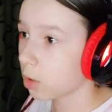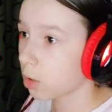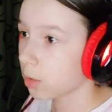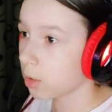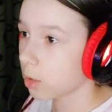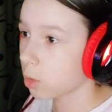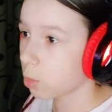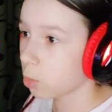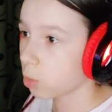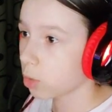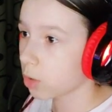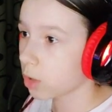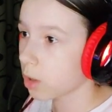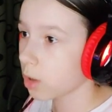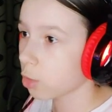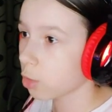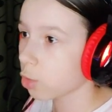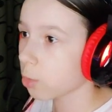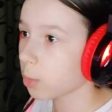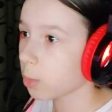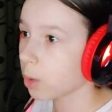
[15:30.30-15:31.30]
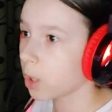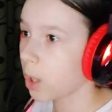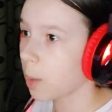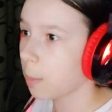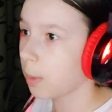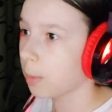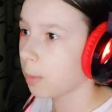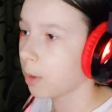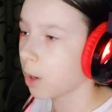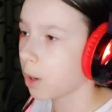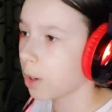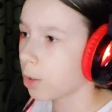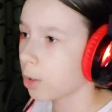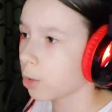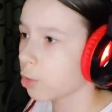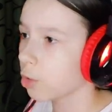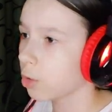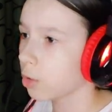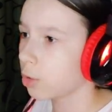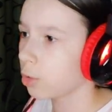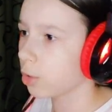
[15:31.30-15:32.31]
Кстати, вот здесь еще была, была
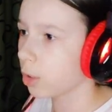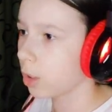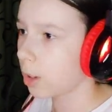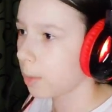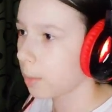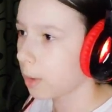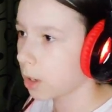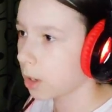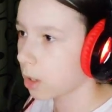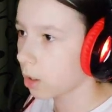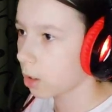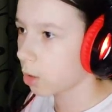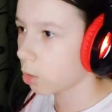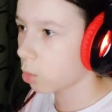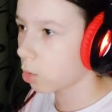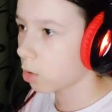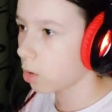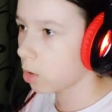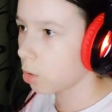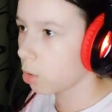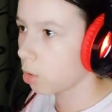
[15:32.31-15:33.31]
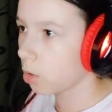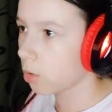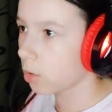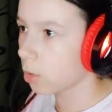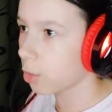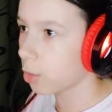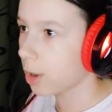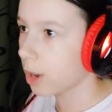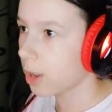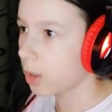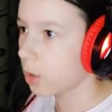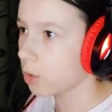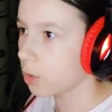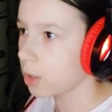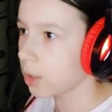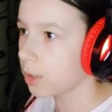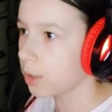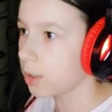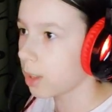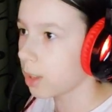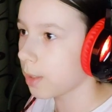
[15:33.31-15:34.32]
хорошая нычка для маркера, но ее, к сожалению,
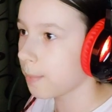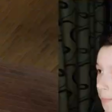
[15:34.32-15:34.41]
здесь нет.